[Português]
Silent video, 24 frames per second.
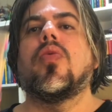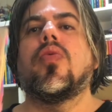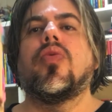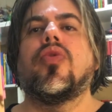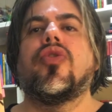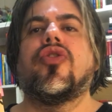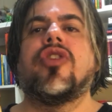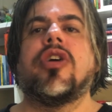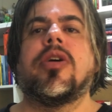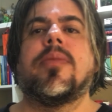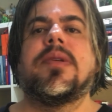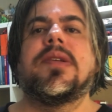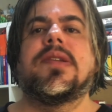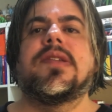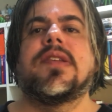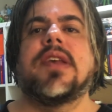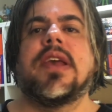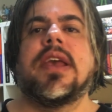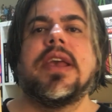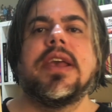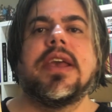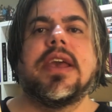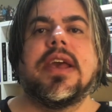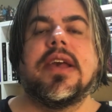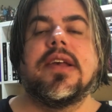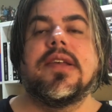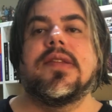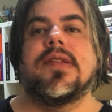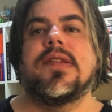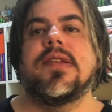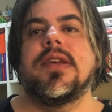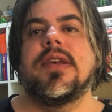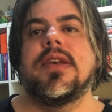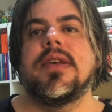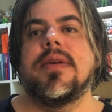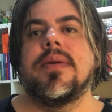o Shami Sen, que é
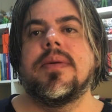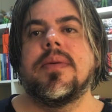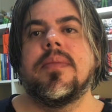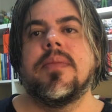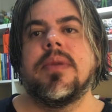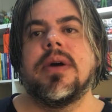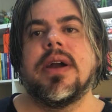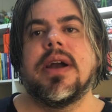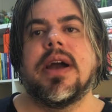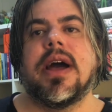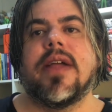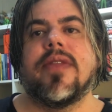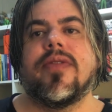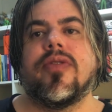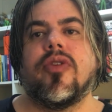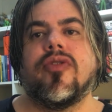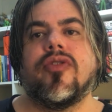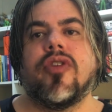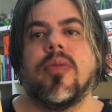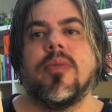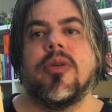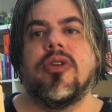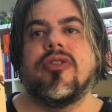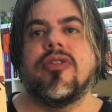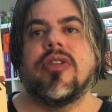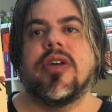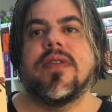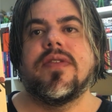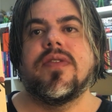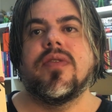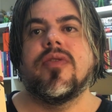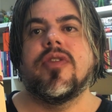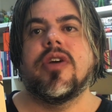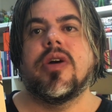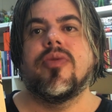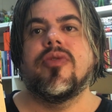esse mangá totalmente
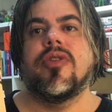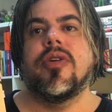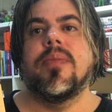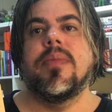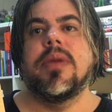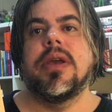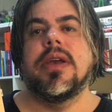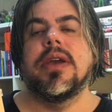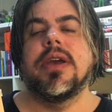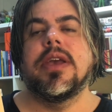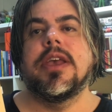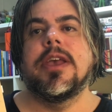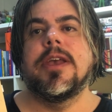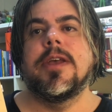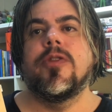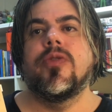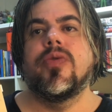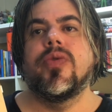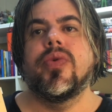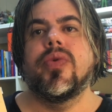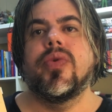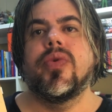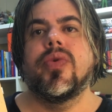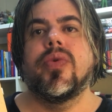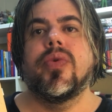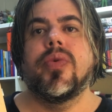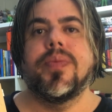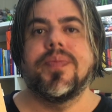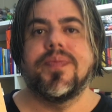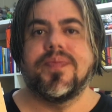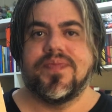nacional também aqui do